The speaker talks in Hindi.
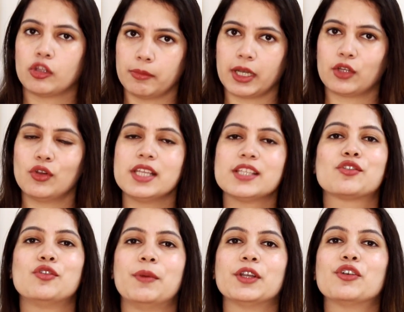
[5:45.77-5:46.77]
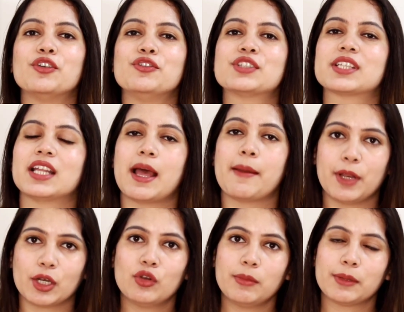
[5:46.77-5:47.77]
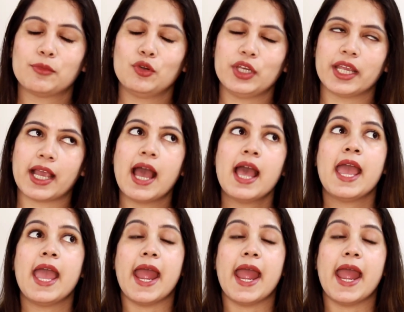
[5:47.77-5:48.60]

तो बिल्कुल इस कूपन को यूज़ करना बिल्कुल मत भूलिएगा